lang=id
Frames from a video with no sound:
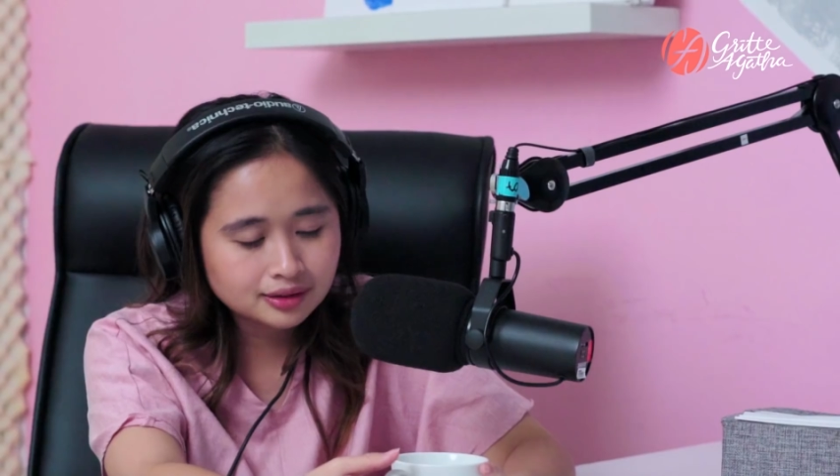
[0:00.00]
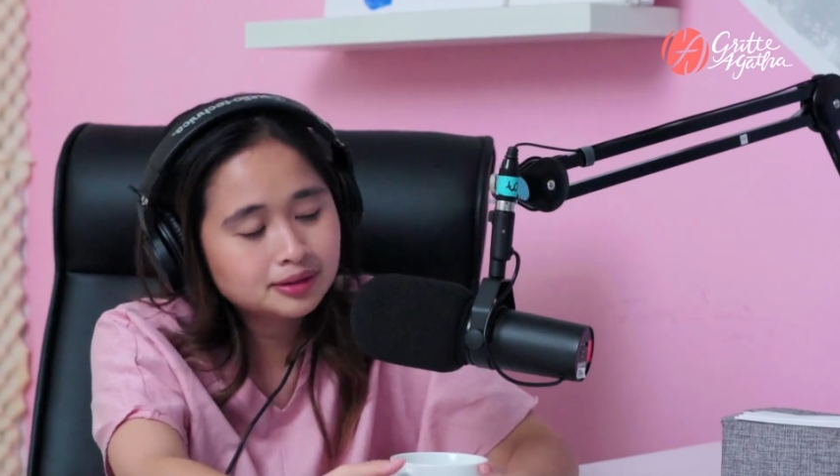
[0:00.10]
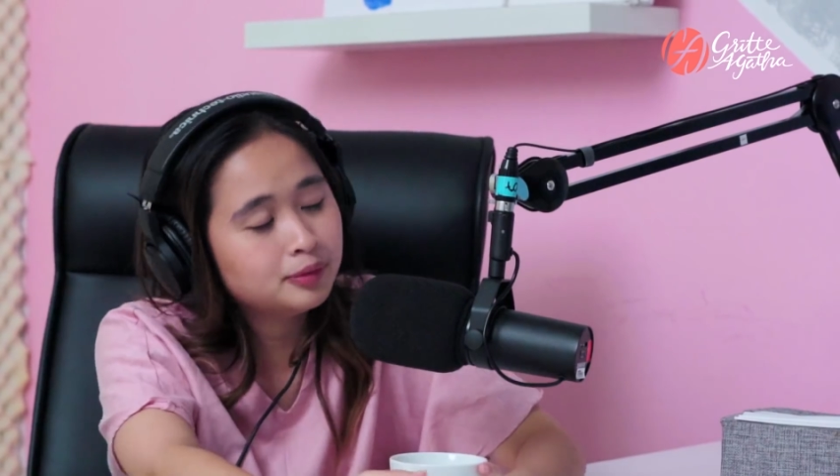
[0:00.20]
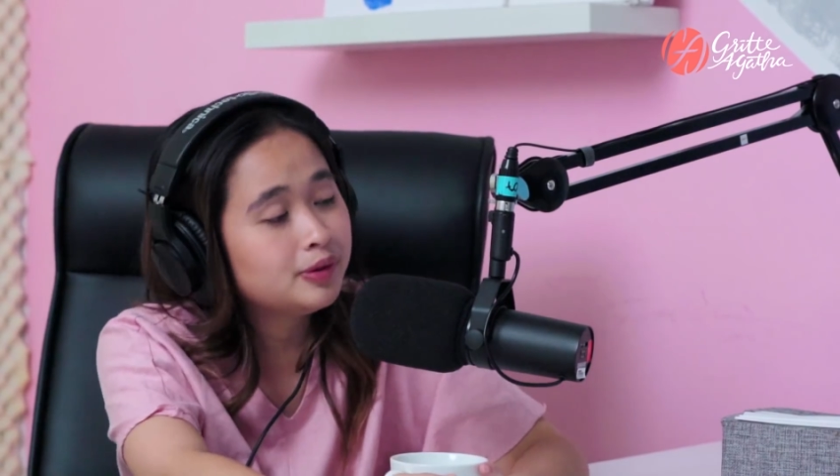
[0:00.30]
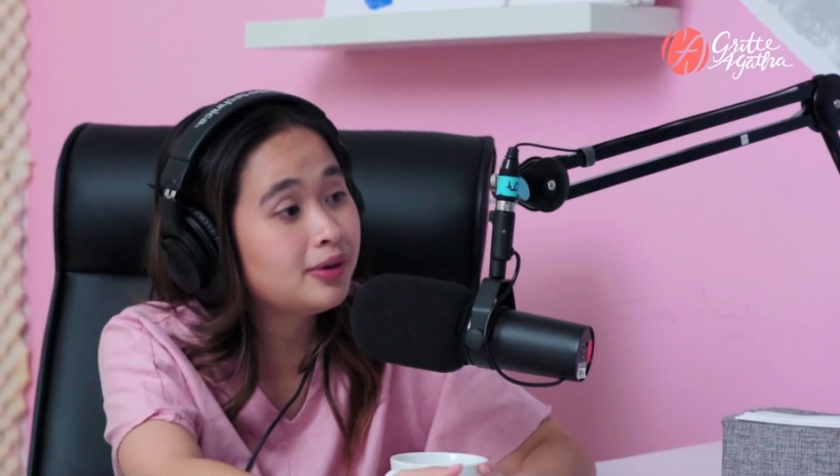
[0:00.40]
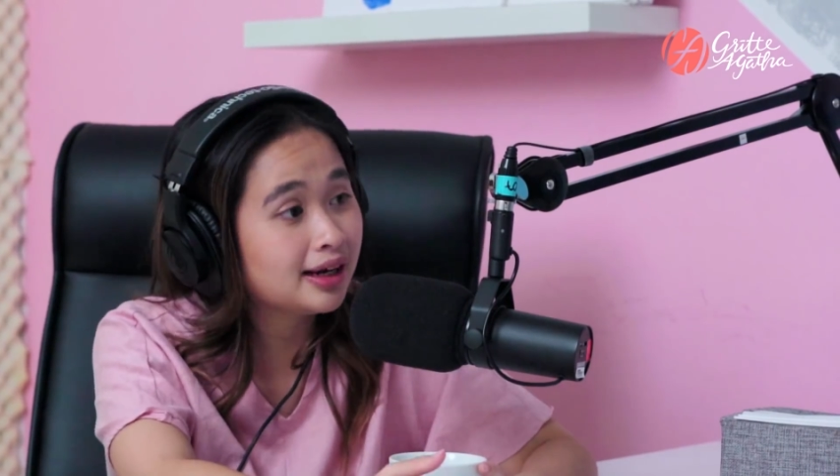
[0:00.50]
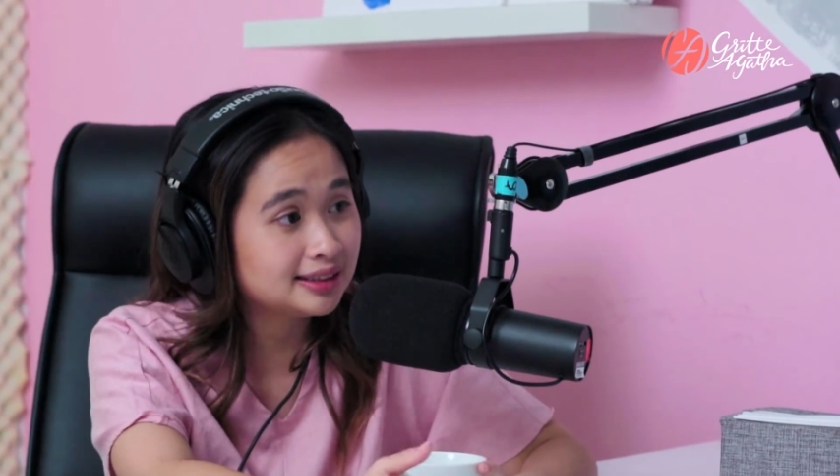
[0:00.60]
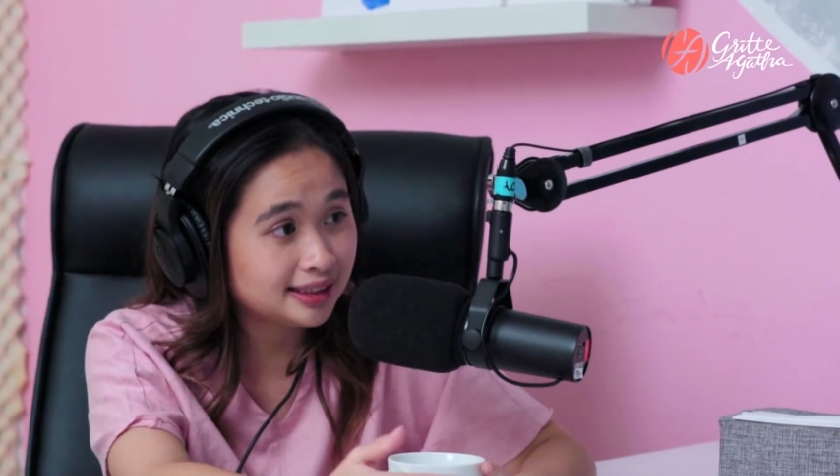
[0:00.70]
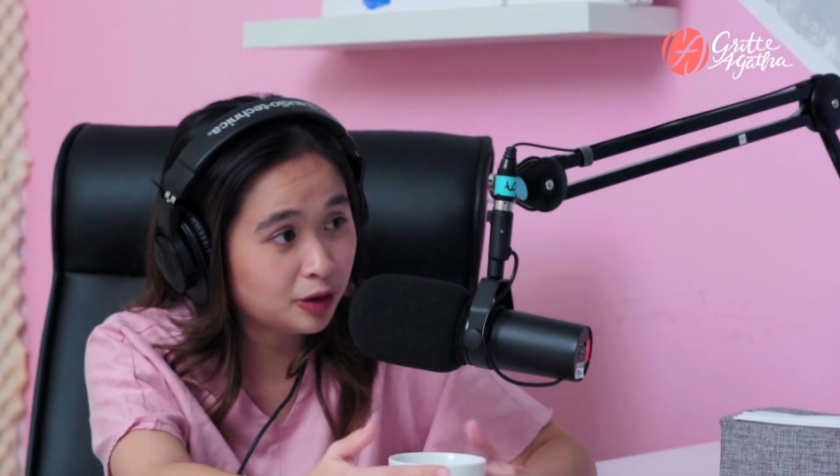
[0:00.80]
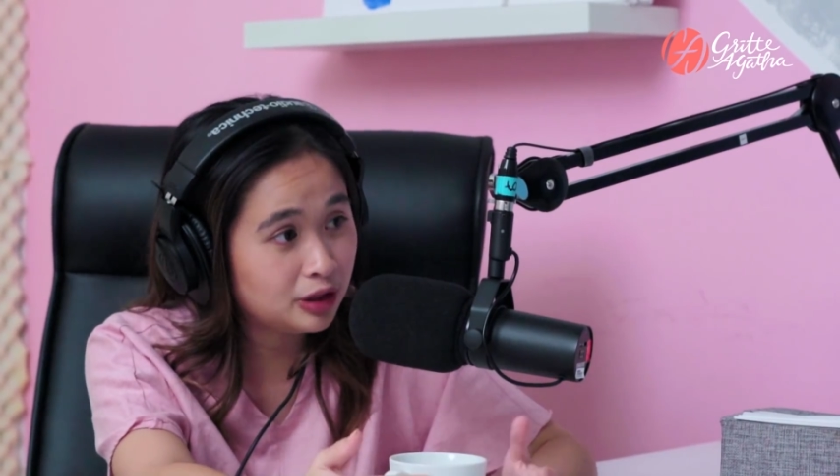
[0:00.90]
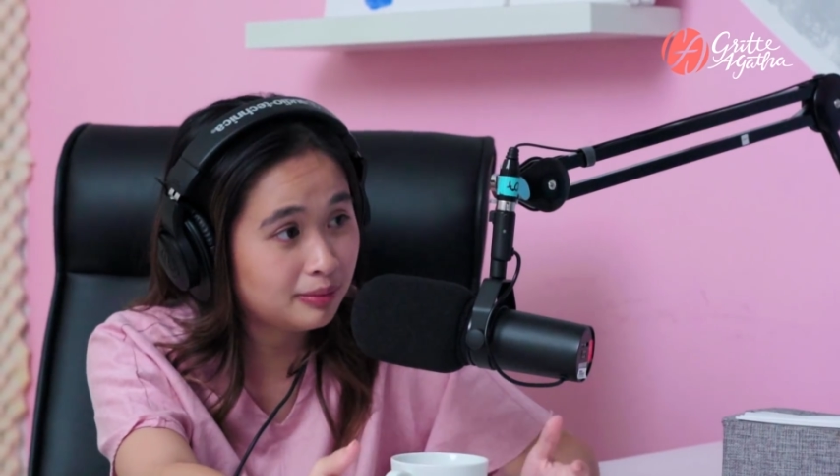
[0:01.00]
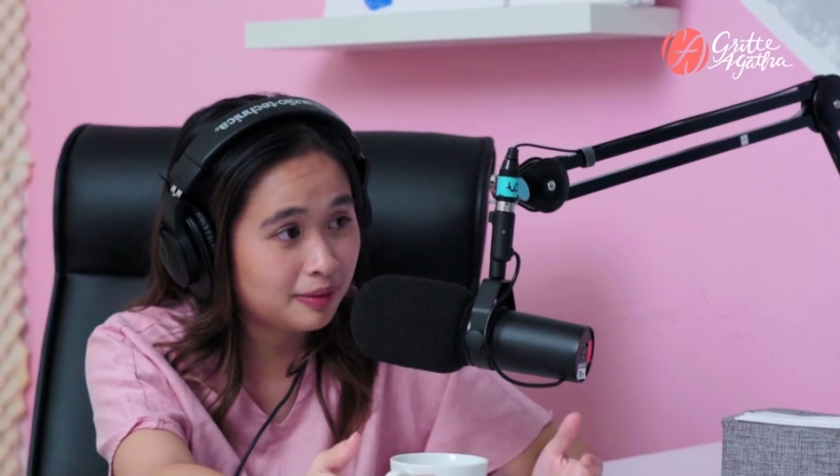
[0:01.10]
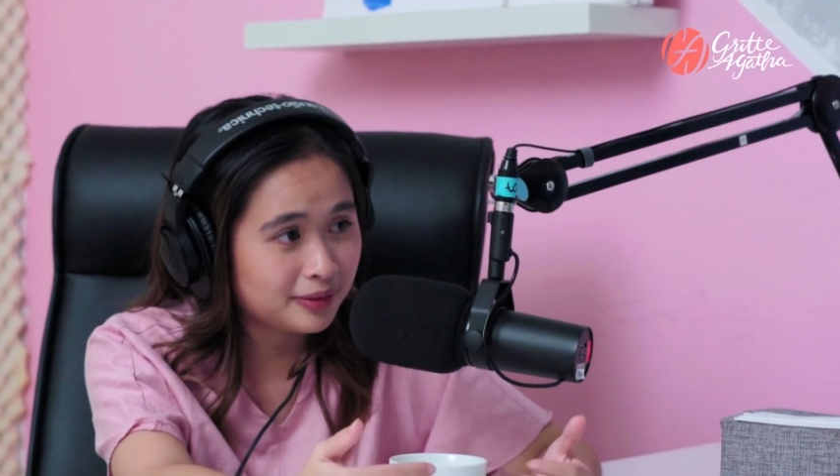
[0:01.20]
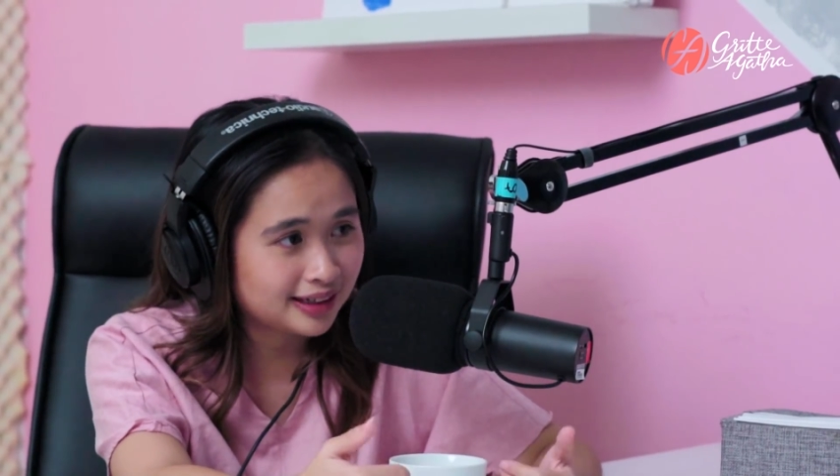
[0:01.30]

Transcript: Sebelumnya makasih ya udah mampir